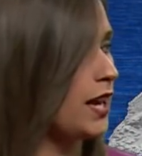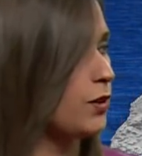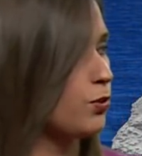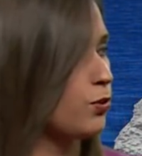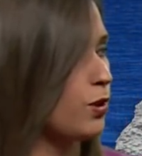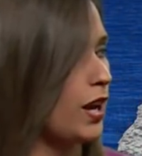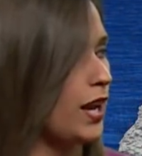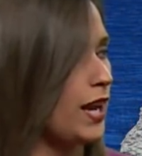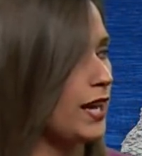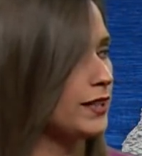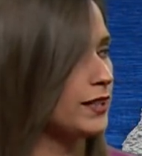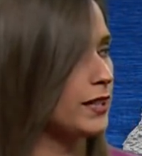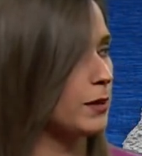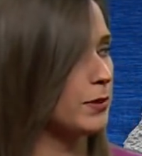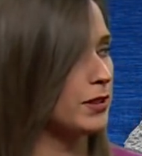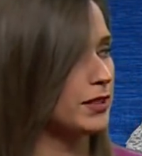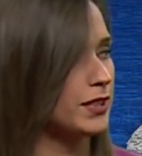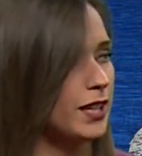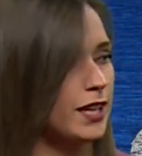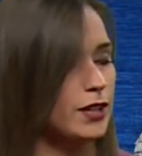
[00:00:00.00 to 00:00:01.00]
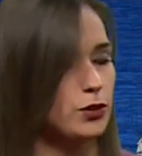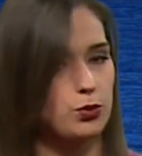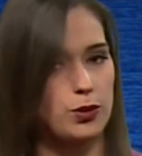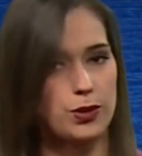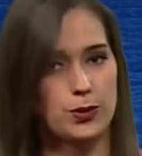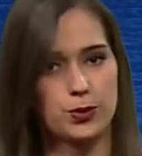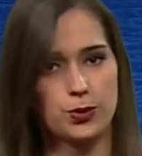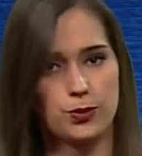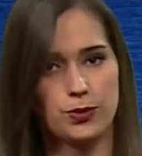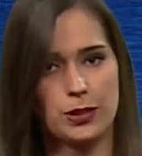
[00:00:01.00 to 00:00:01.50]
الواحات كمنطقة
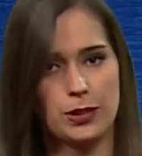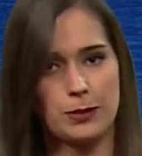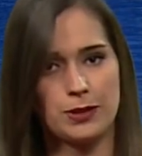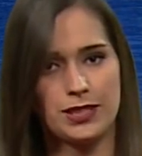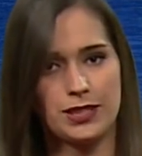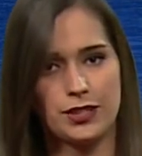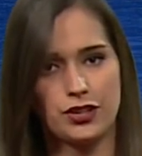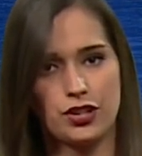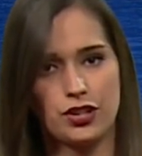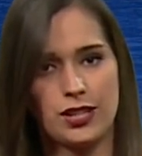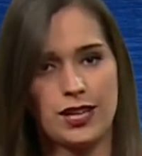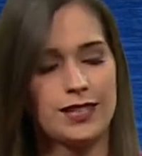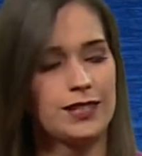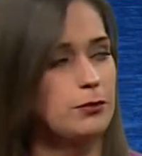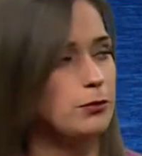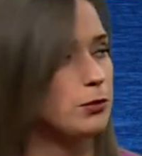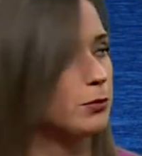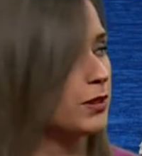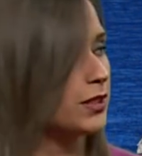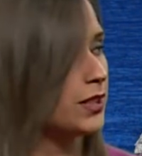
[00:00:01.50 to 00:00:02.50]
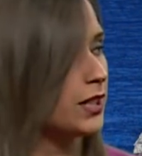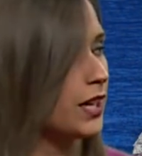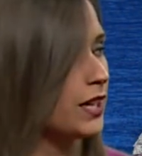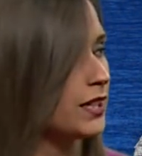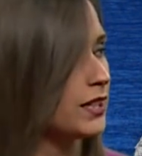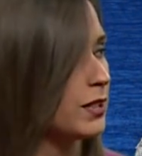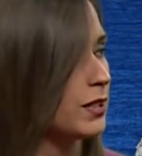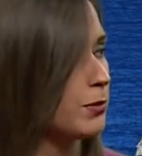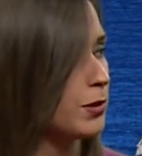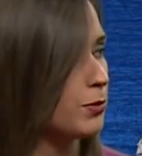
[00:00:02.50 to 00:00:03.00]
واتسوف سبع درجات أيضا بمنطقة
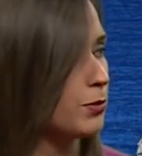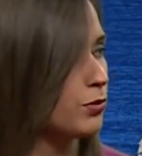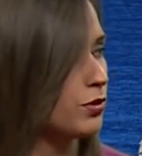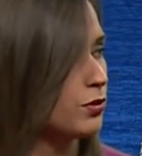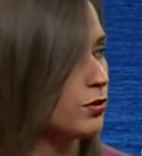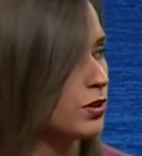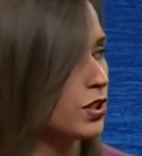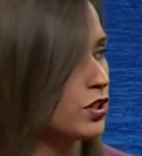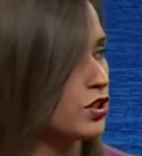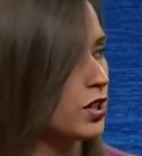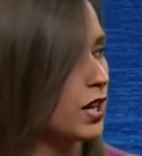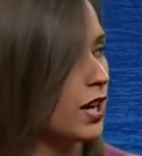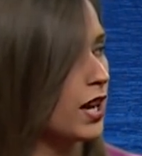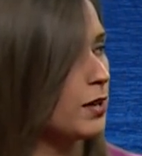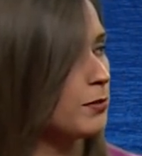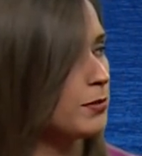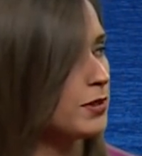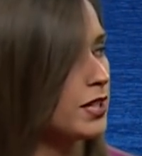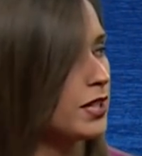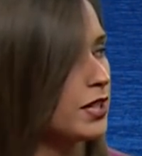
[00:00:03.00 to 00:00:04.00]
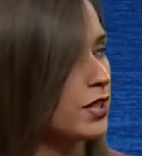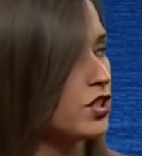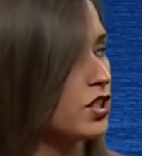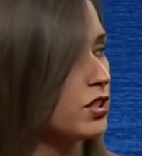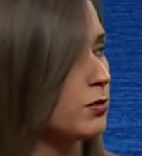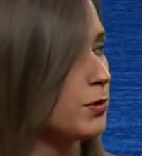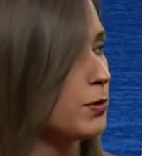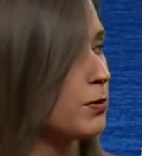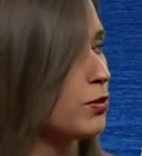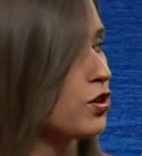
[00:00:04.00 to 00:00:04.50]
تيميمون سجل خمس
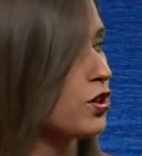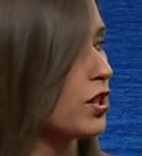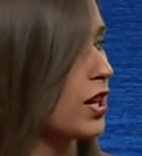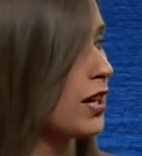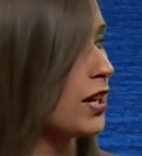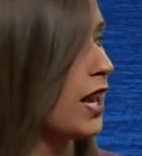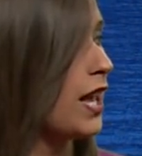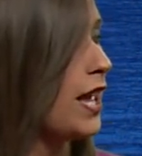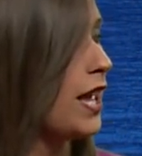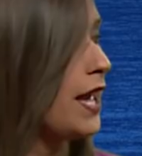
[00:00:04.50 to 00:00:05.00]
درجات ببشار